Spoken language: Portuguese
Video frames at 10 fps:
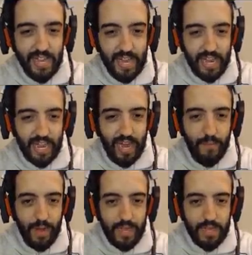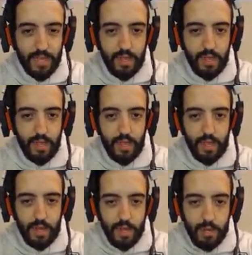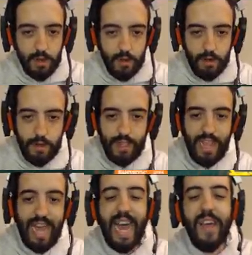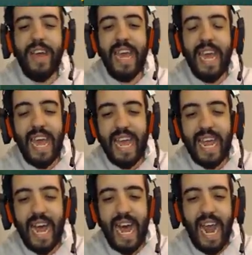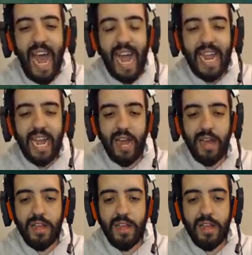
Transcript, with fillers: Sai daqui, rapaz. Ai, ah, eu errei, caraca.